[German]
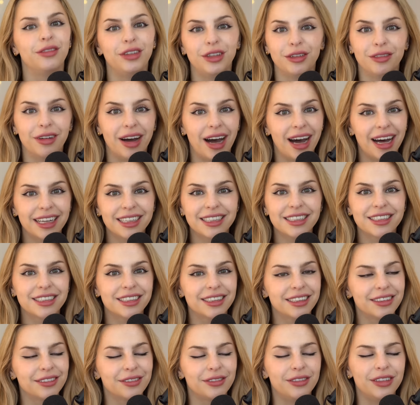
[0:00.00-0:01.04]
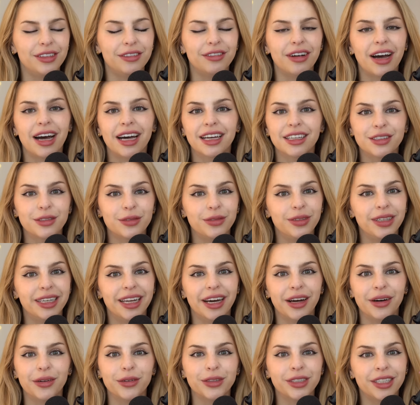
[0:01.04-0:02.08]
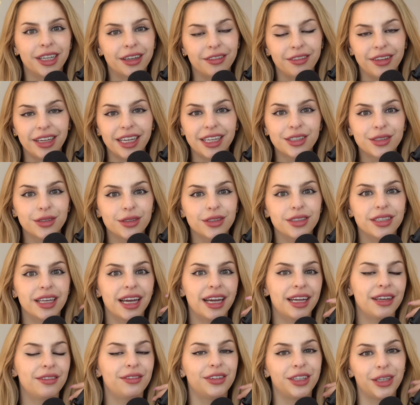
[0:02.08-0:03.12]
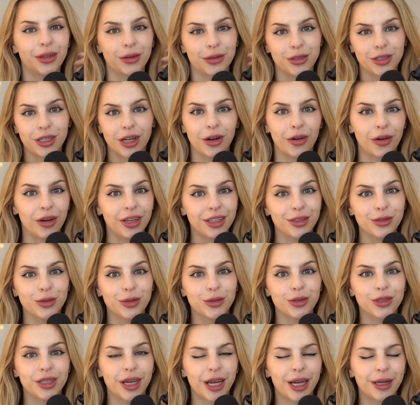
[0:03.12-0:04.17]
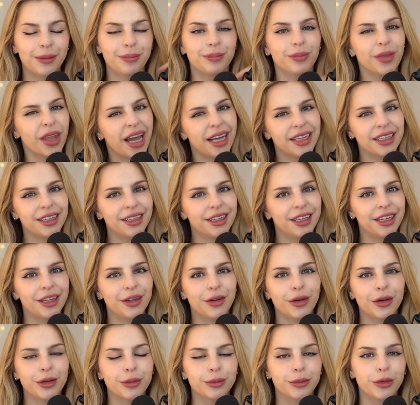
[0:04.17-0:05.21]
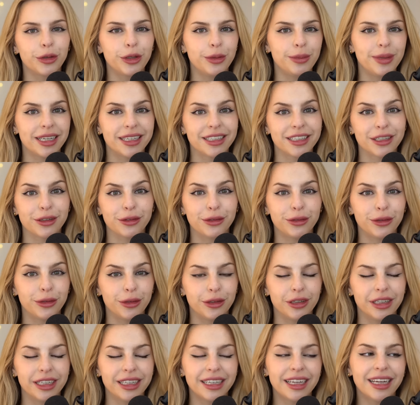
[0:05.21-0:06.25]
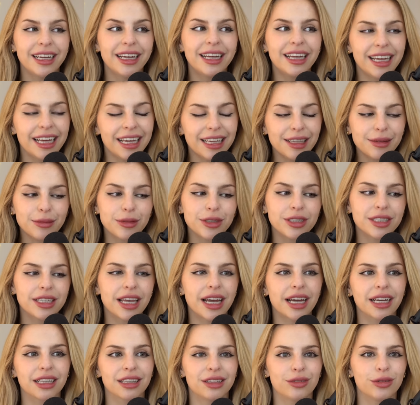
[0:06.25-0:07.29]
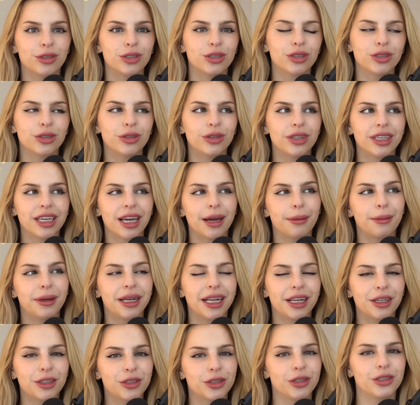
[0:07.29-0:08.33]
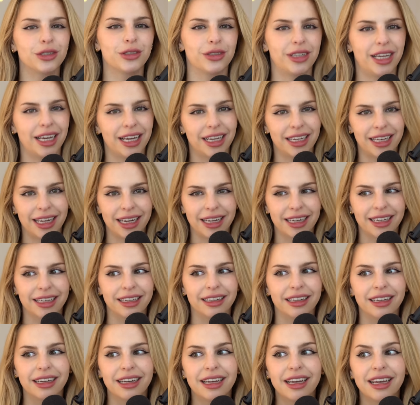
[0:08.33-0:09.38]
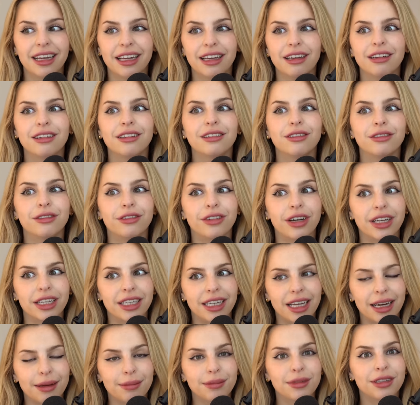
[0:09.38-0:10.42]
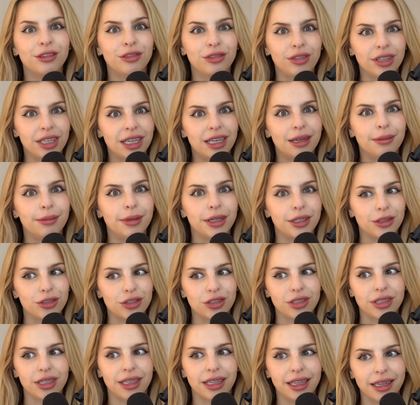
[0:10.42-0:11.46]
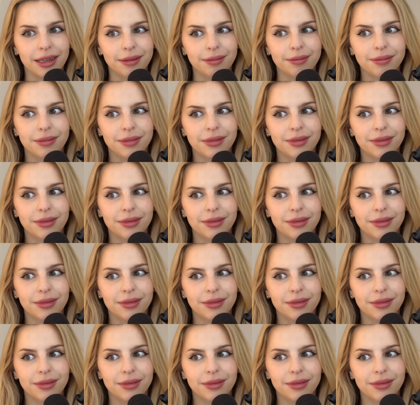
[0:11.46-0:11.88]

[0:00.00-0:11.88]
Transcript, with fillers: Wie war's? Wie war es, wieder unterwegs zu sein, wieder unter Leuten zu sein? Hattet ihr noch ein mulmiges Gefühl? Ich muss sagen, zwischendurch kam mir dann schon so der Gedanke, verdammt viele Menschen hier.